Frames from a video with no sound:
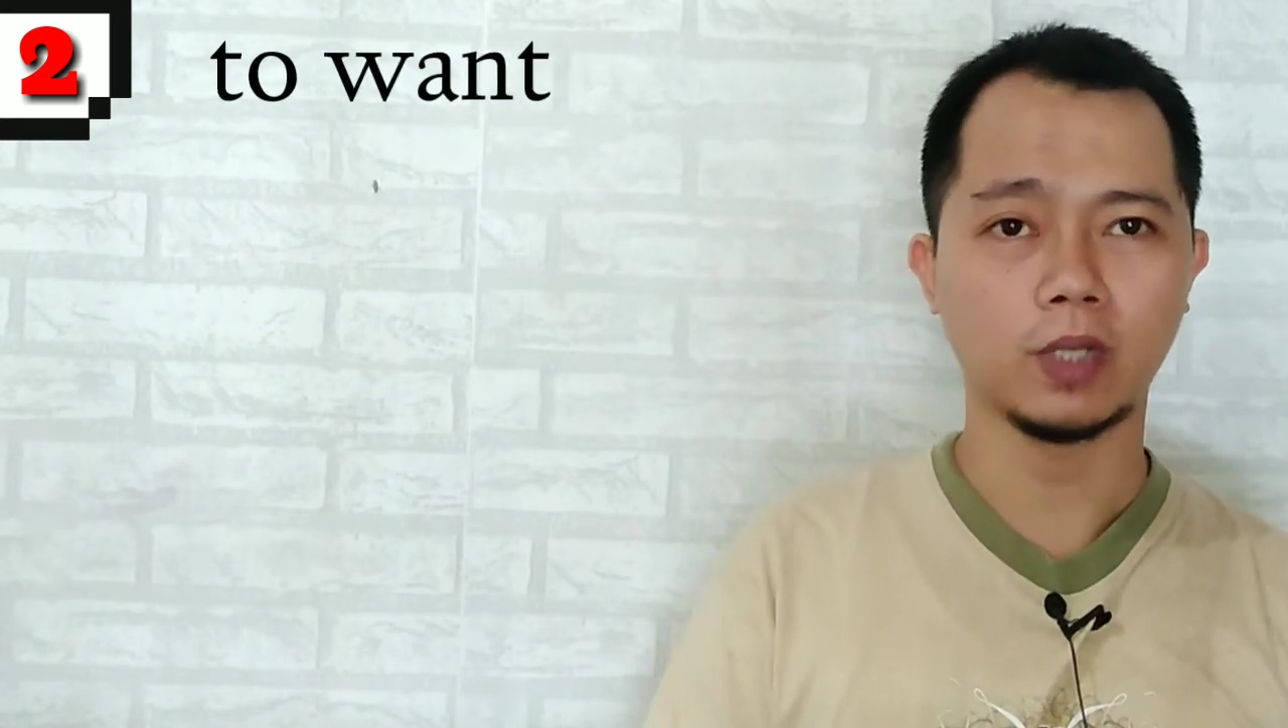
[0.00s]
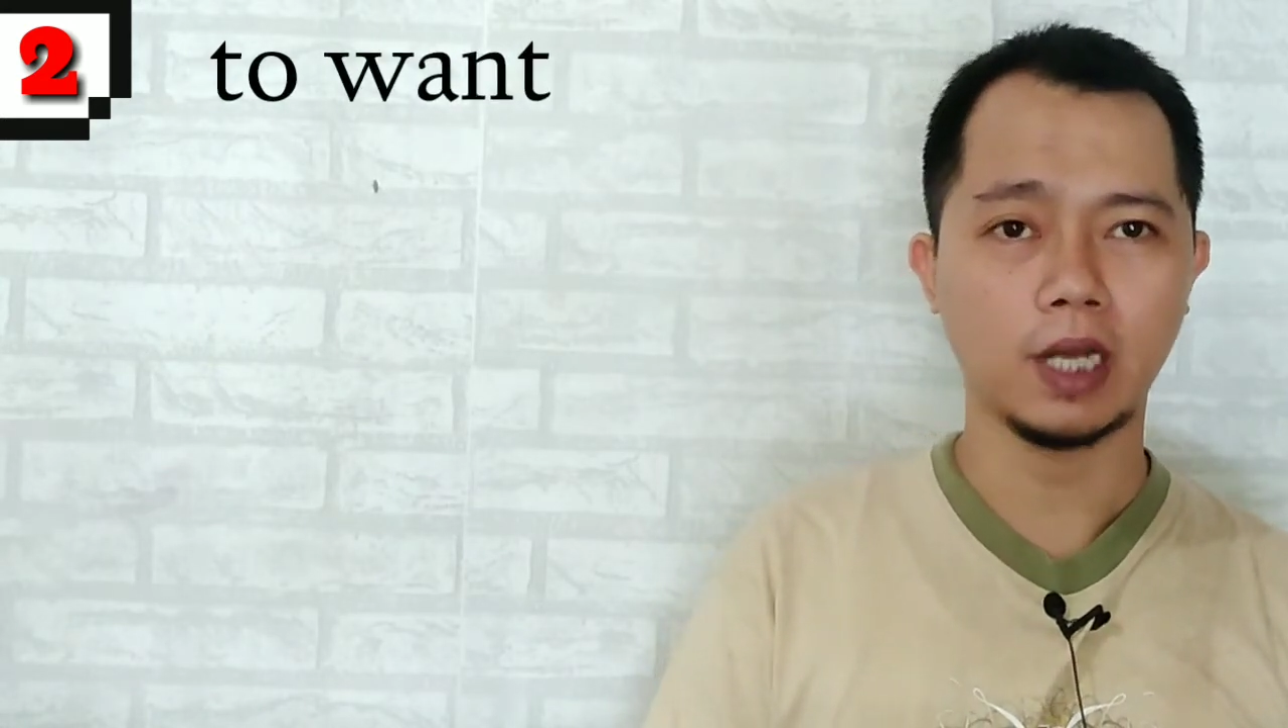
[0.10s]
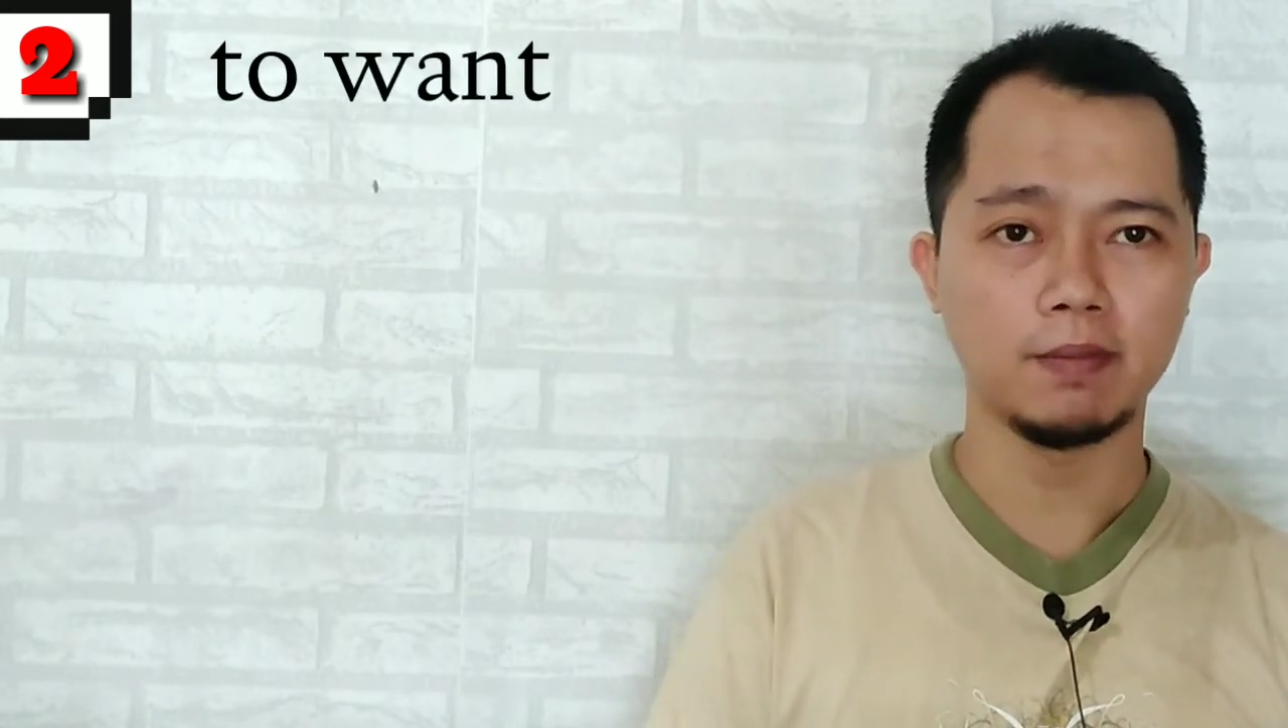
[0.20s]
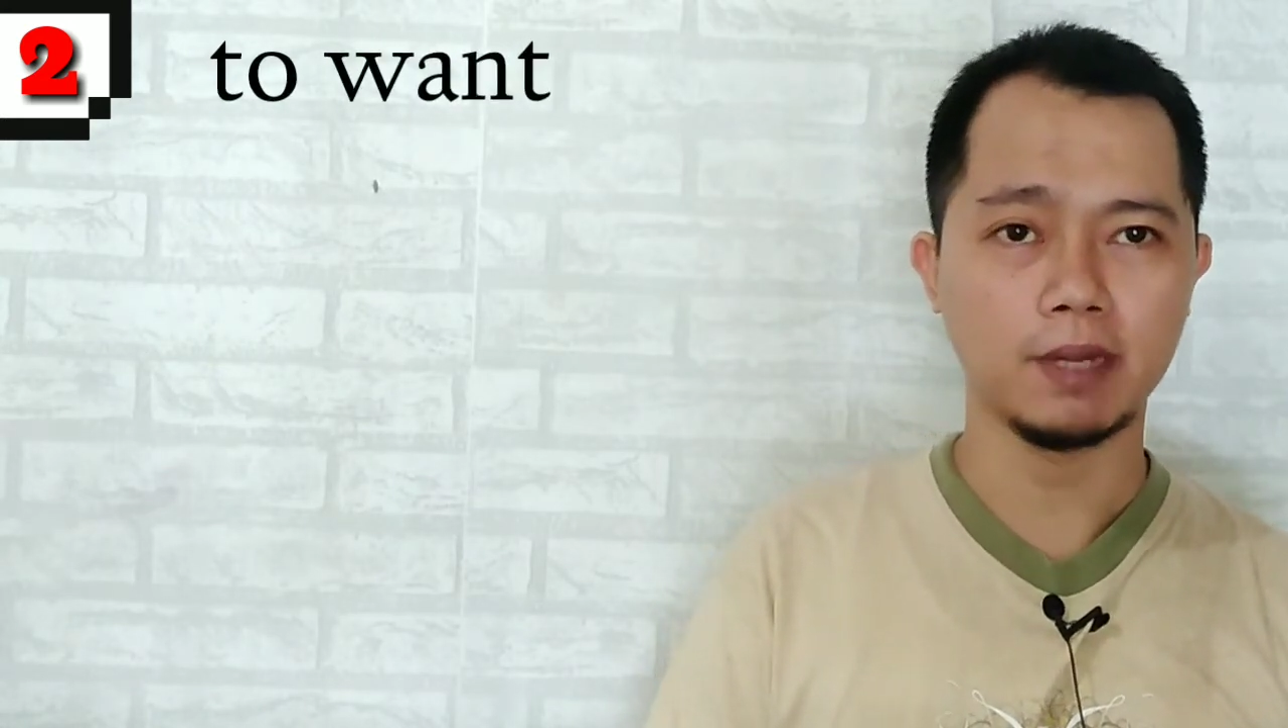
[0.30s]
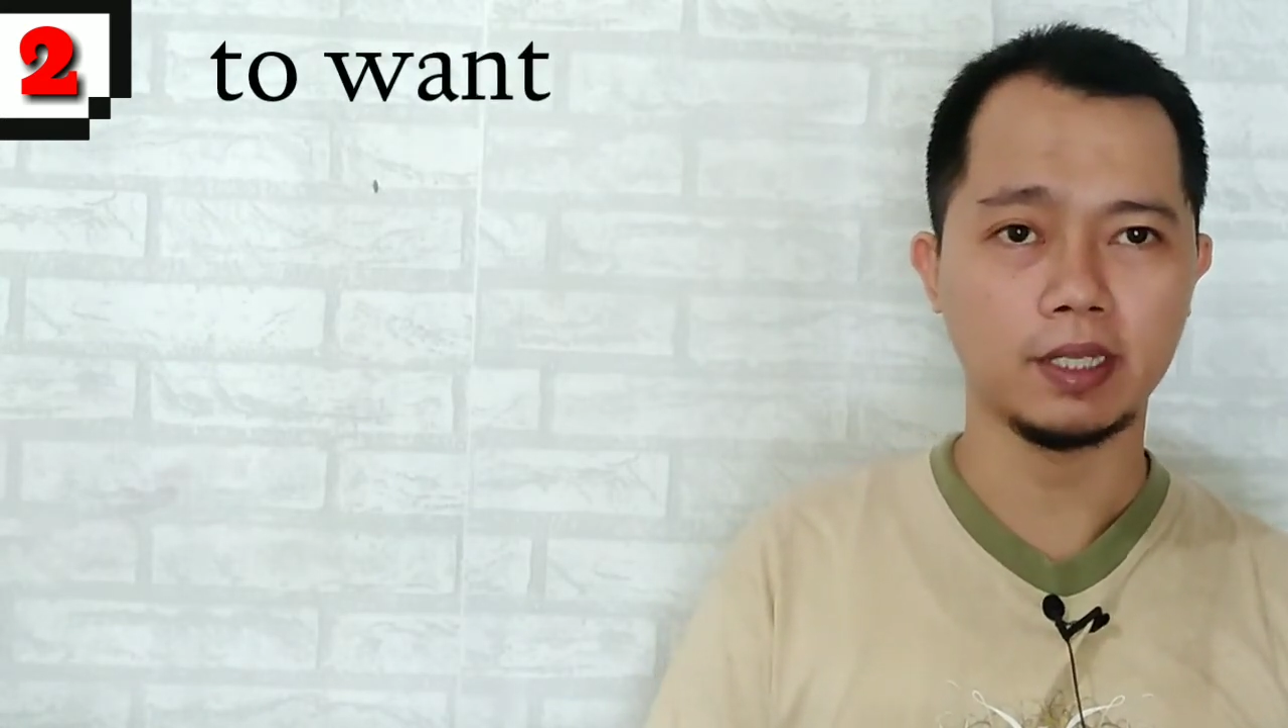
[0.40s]

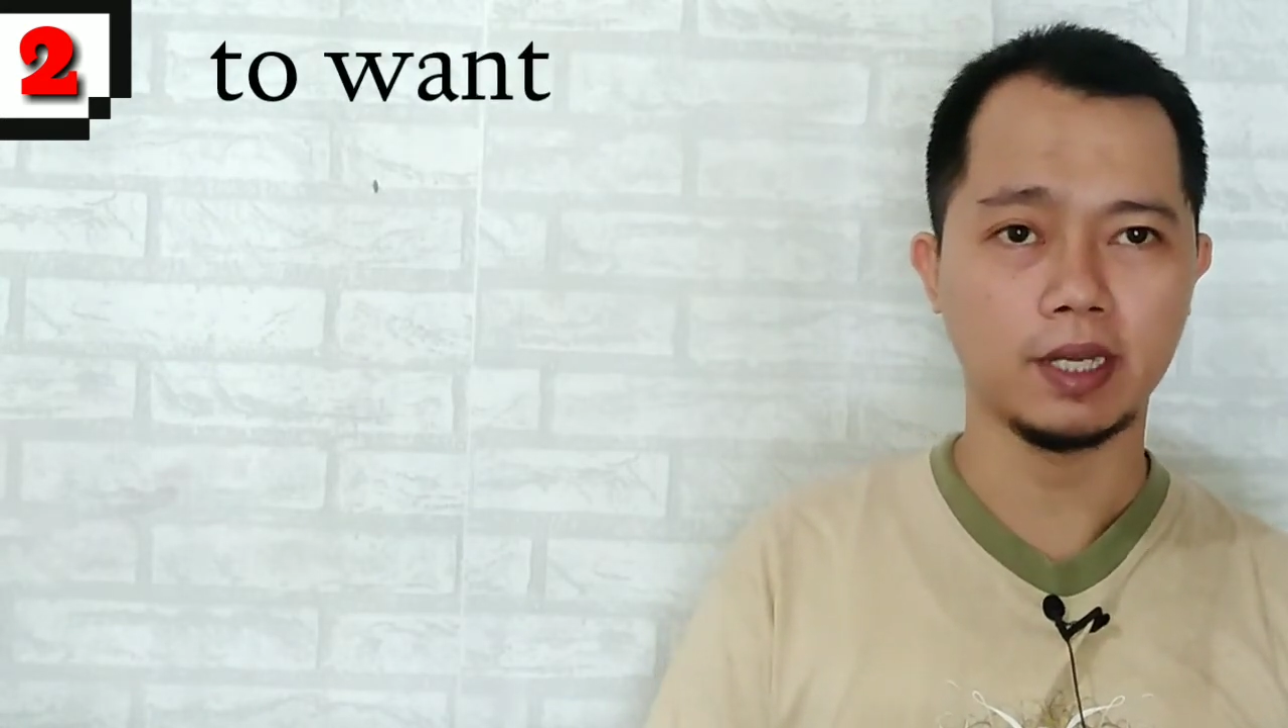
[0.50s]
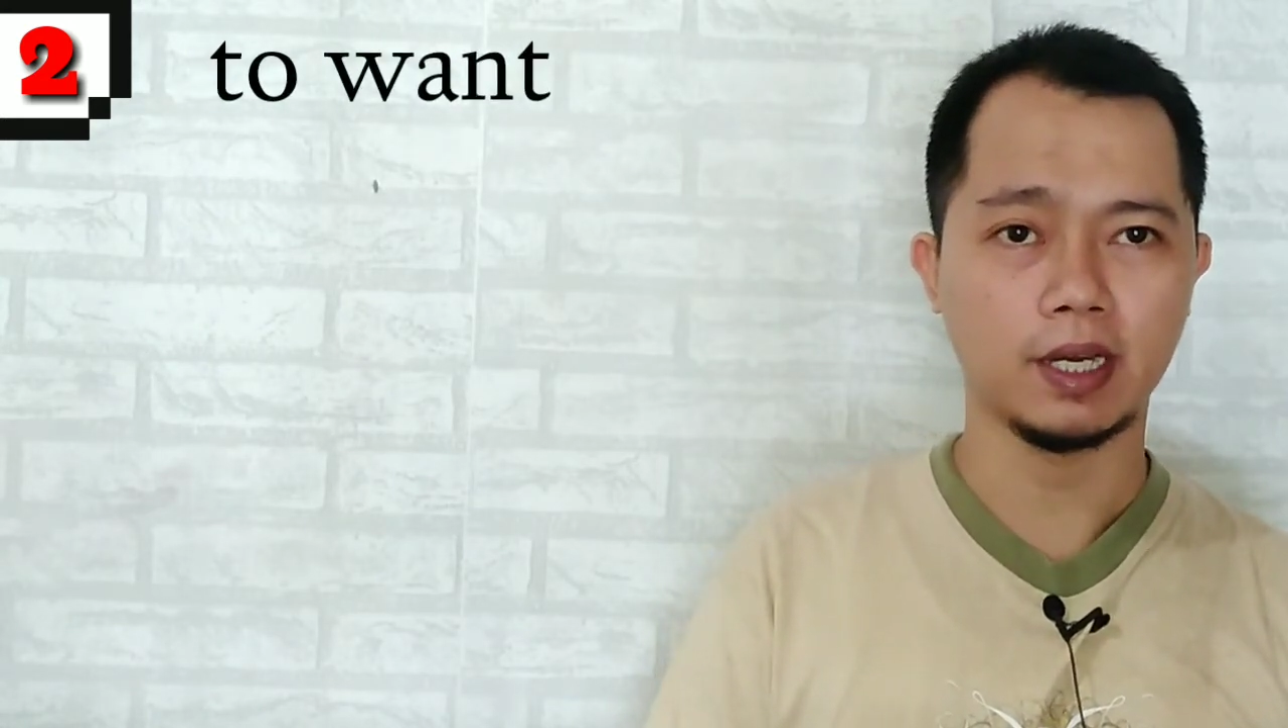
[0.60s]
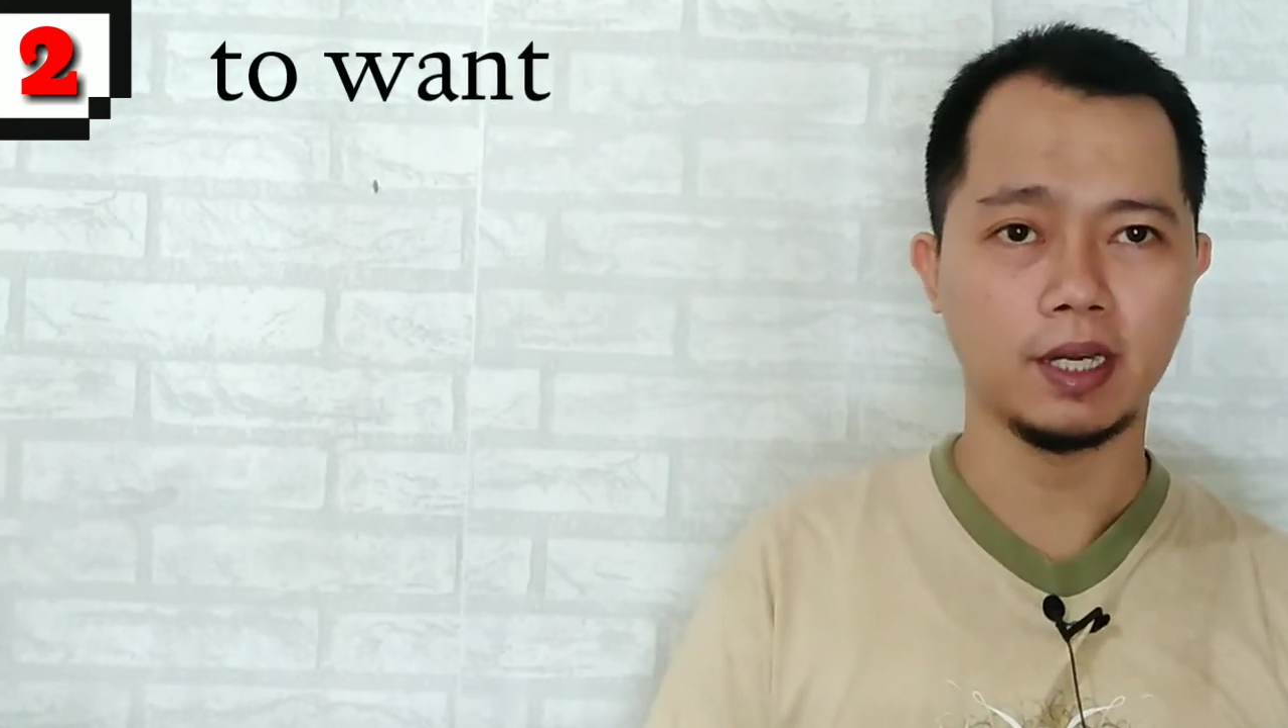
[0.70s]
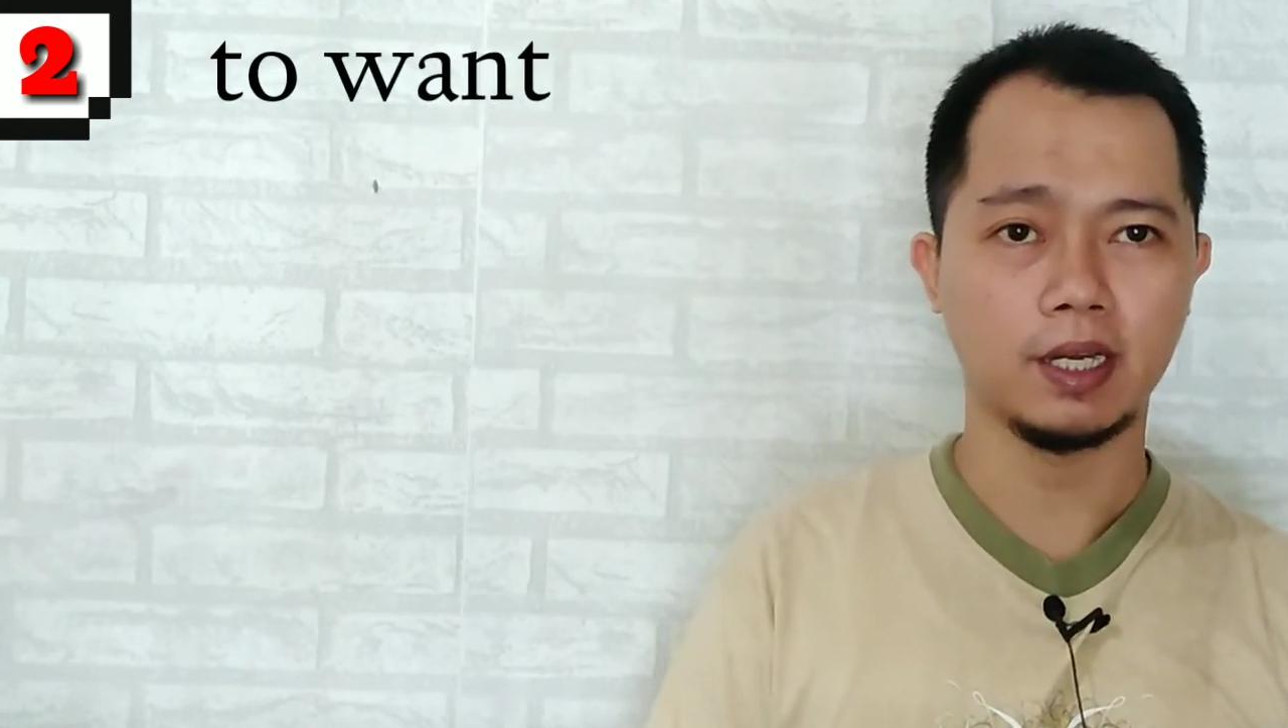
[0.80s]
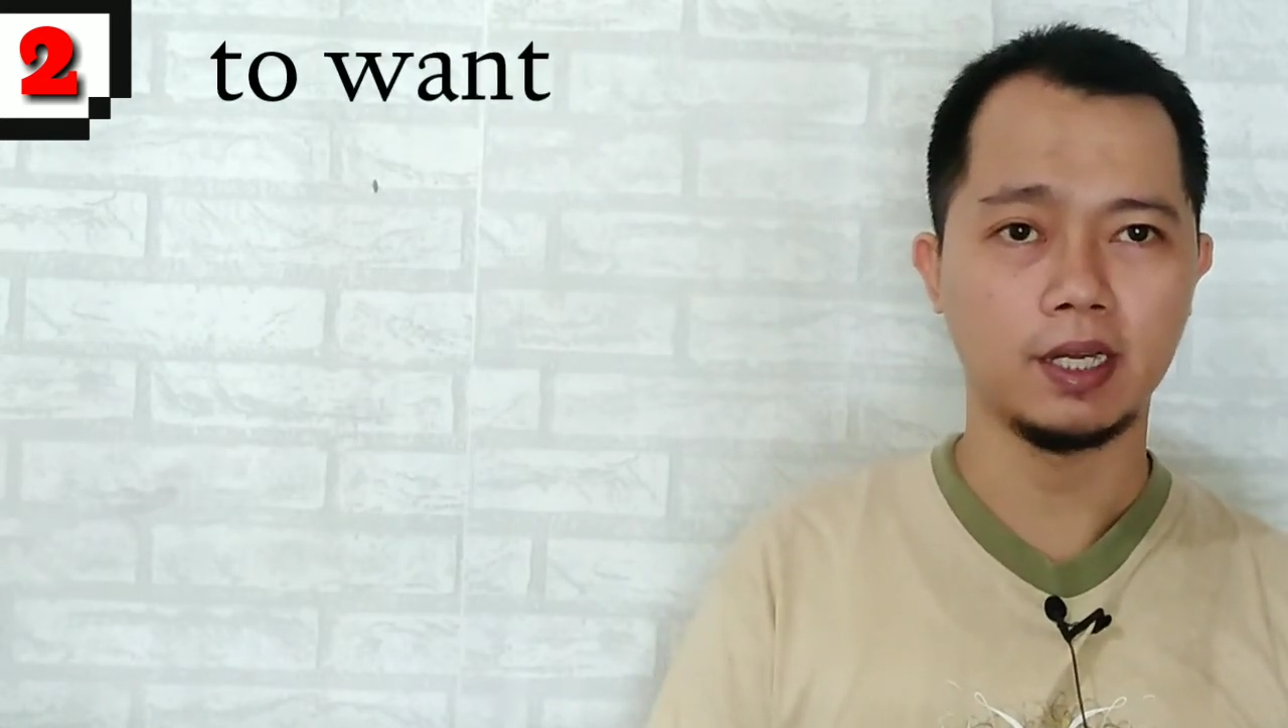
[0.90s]

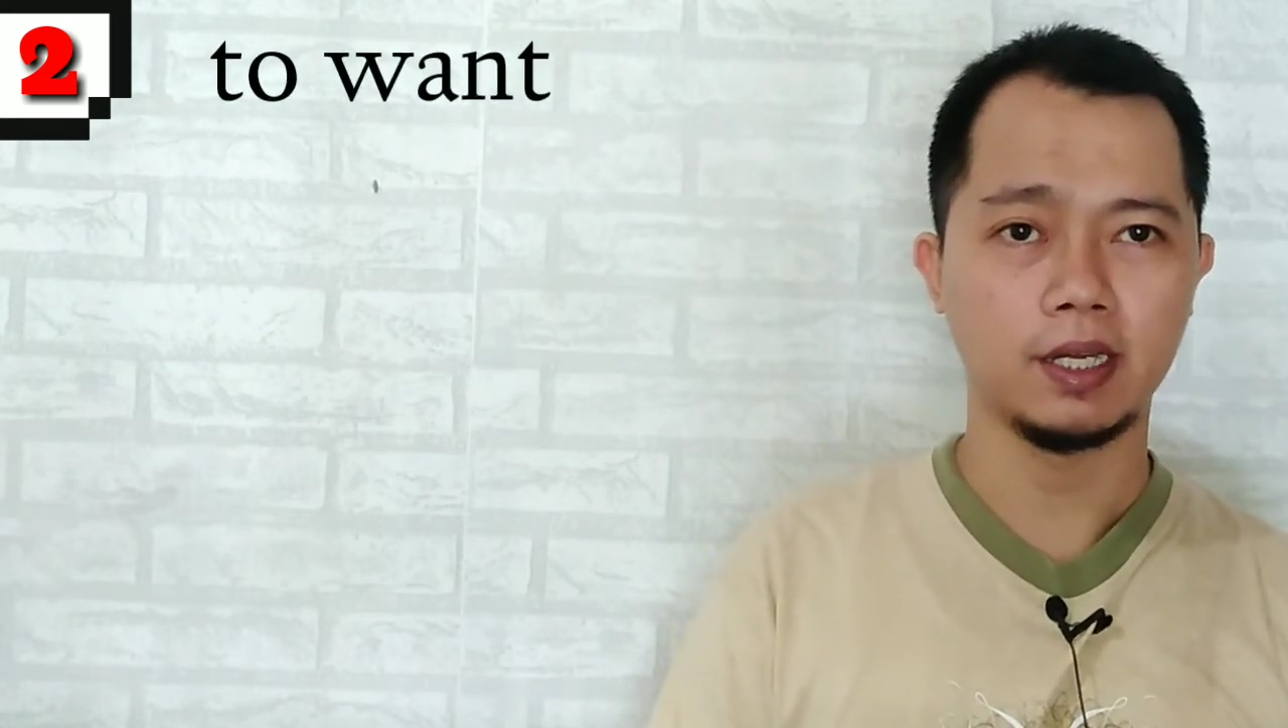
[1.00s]
kalimatnya,